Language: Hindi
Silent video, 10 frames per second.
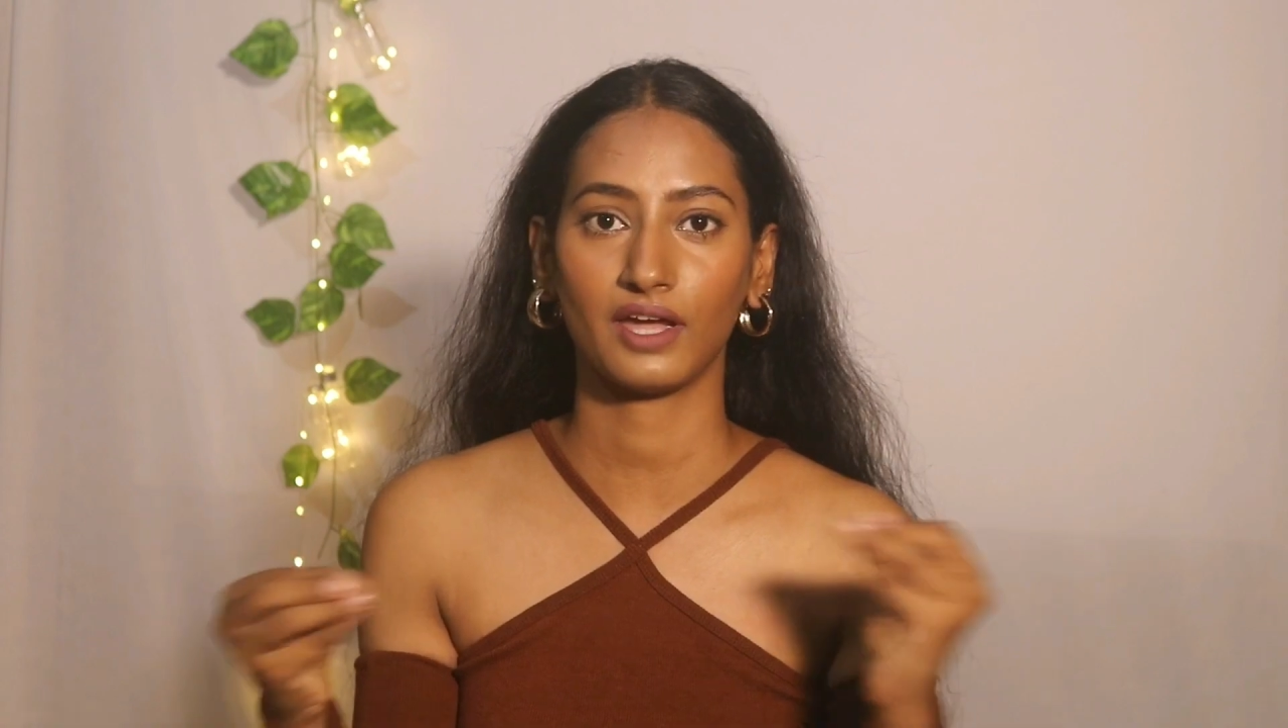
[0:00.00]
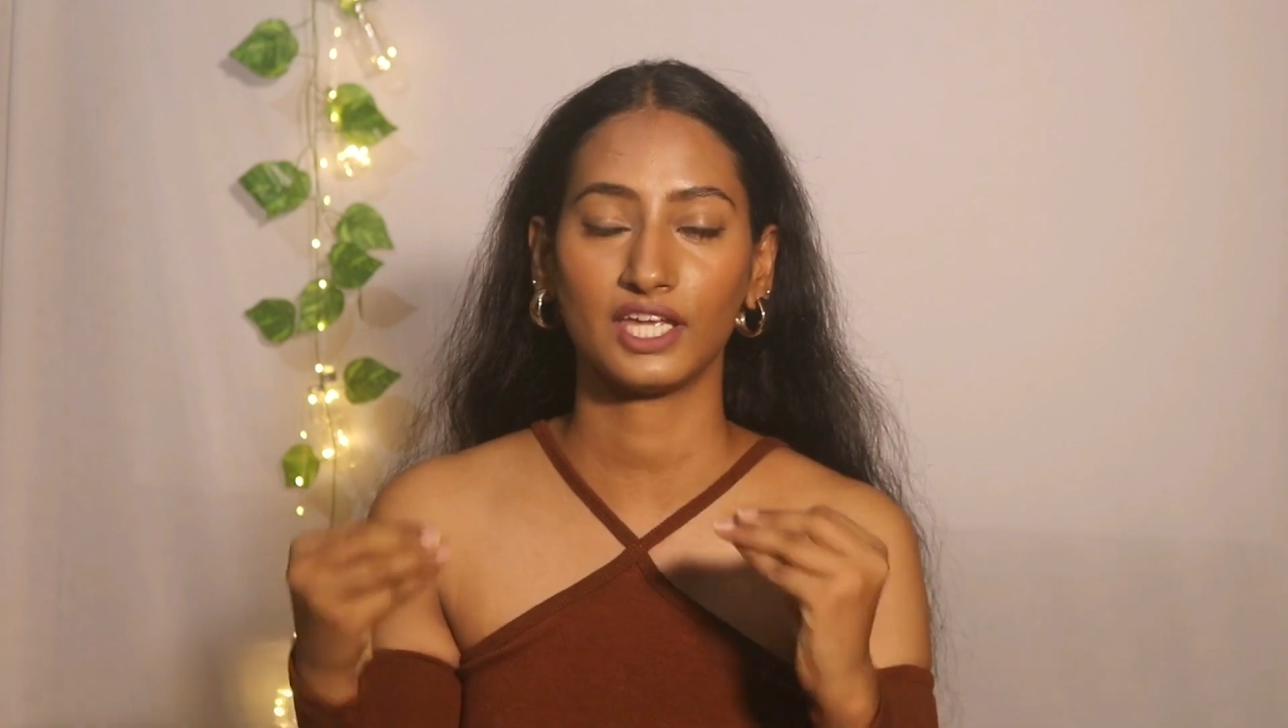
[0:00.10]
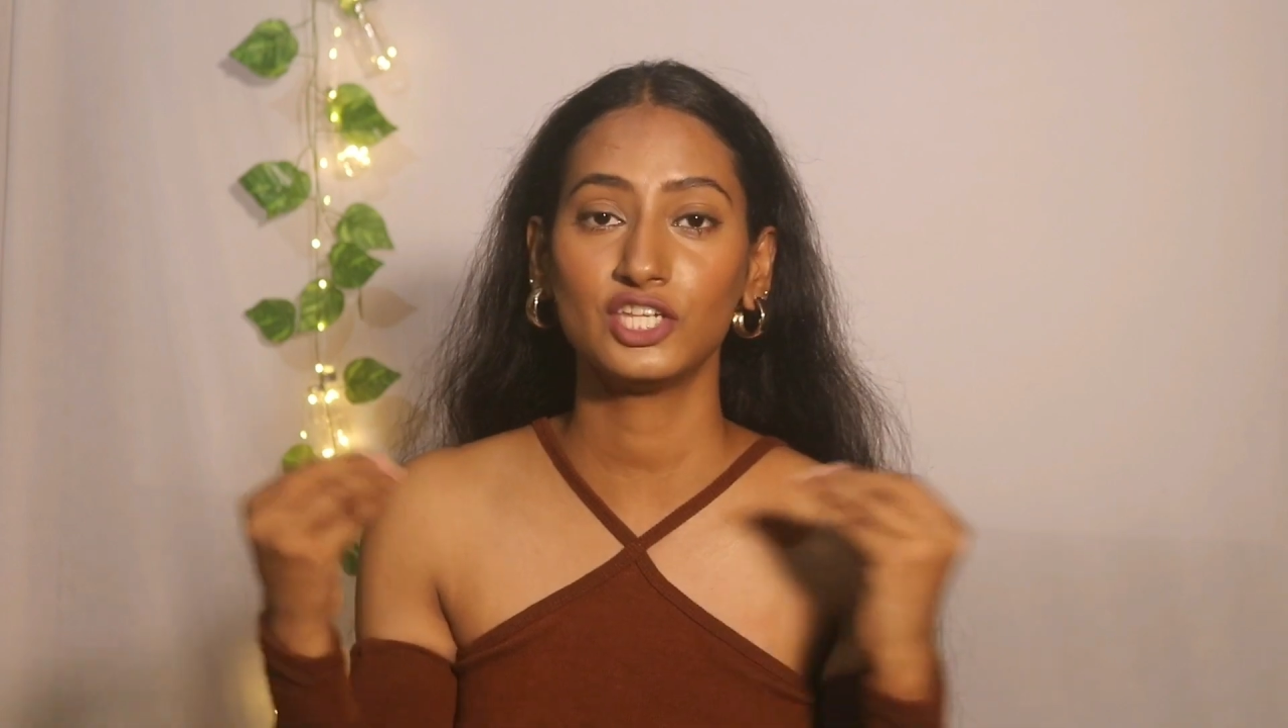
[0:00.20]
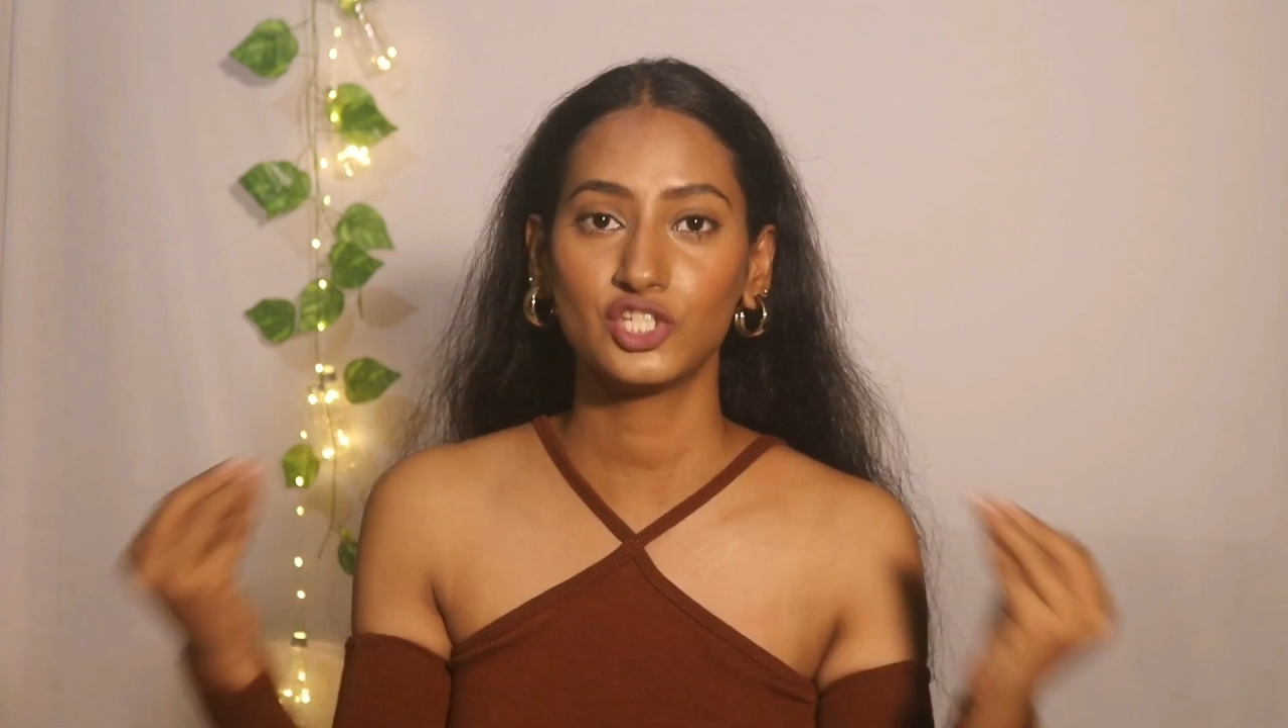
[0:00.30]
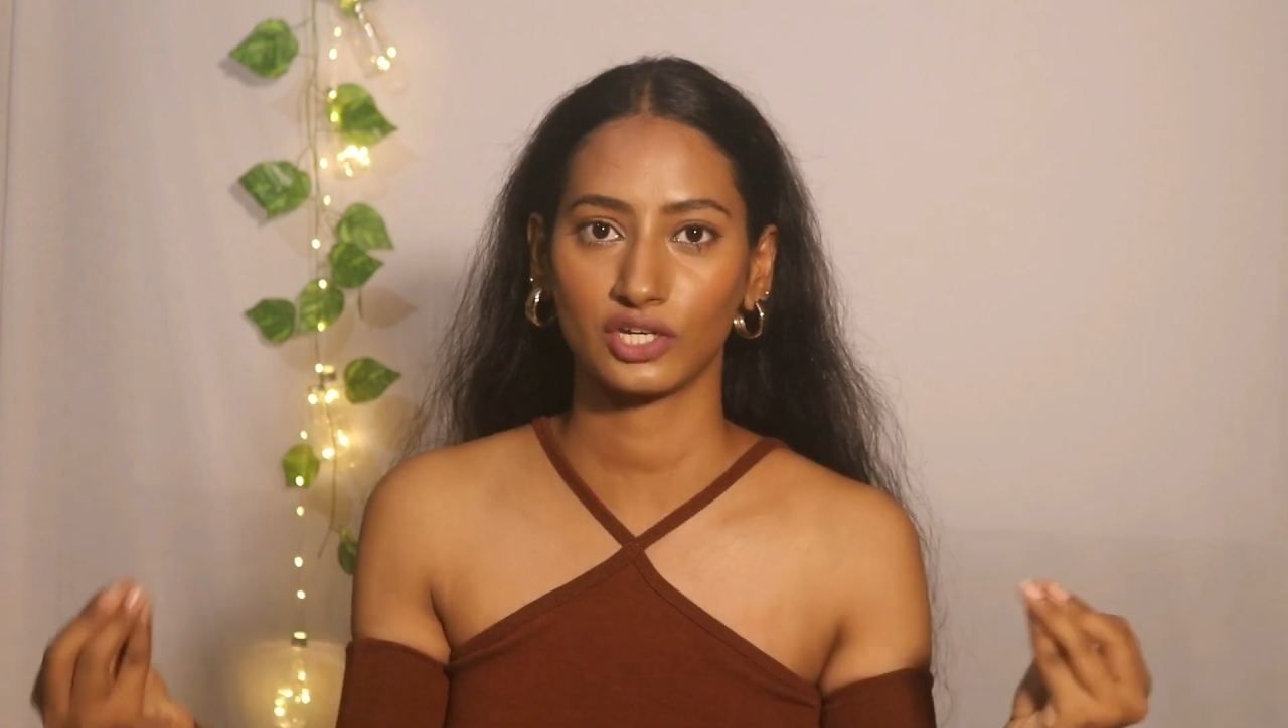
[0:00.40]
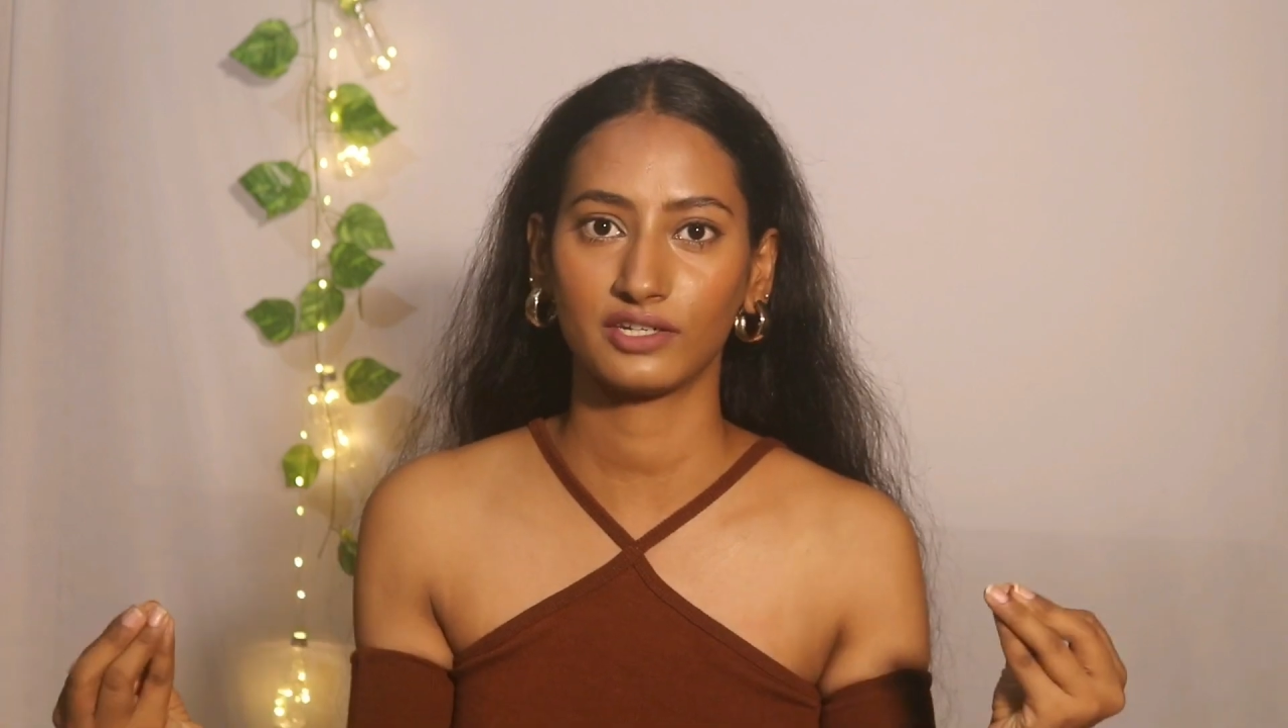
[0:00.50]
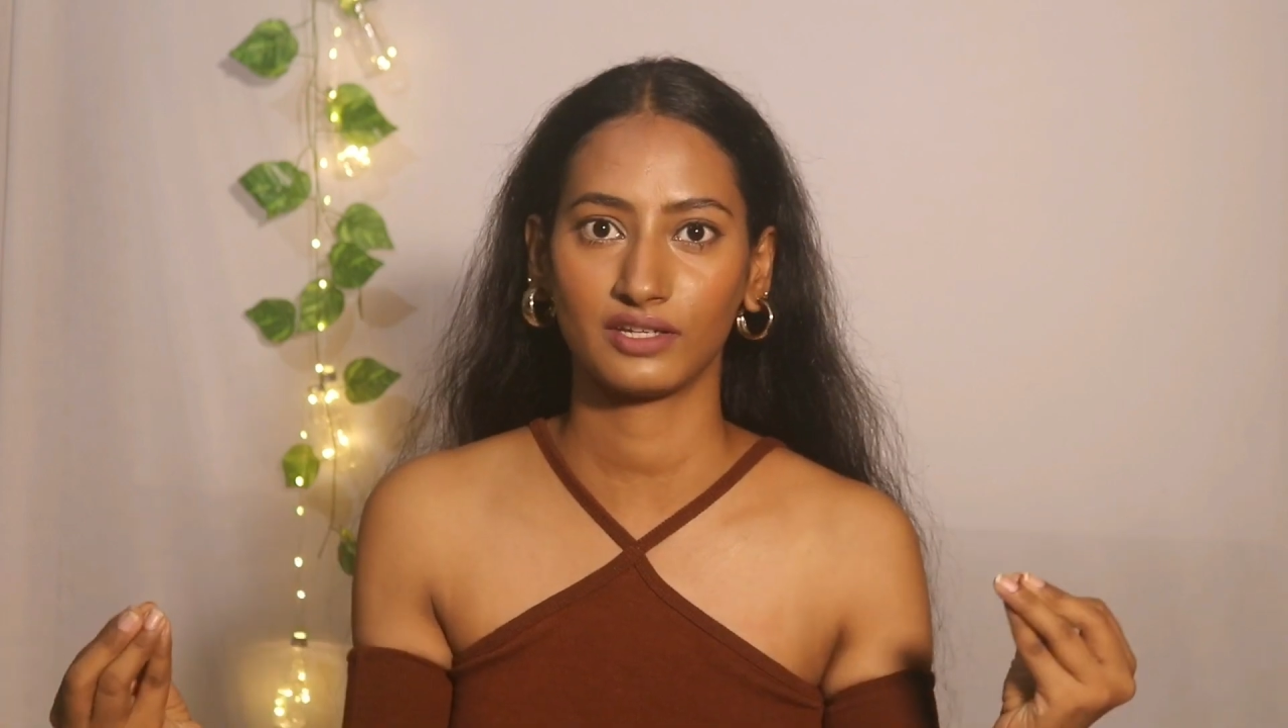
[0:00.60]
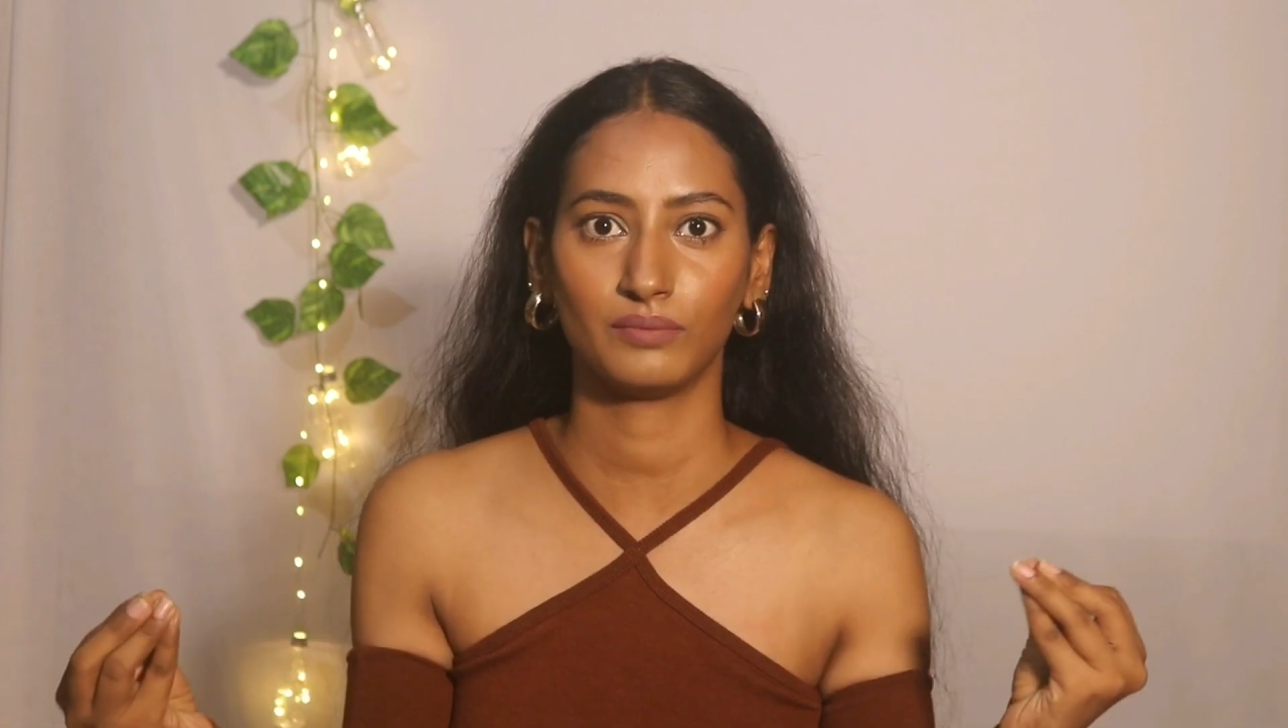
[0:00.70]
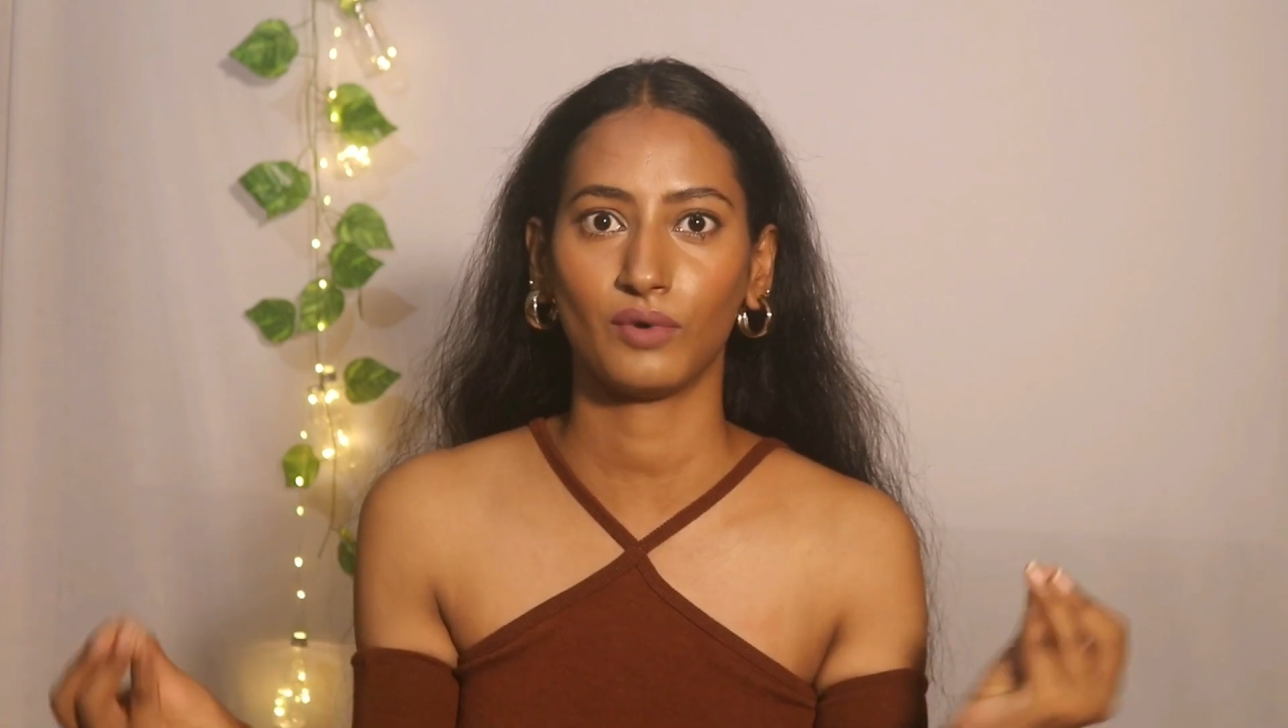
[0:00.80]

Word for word: इन जनरल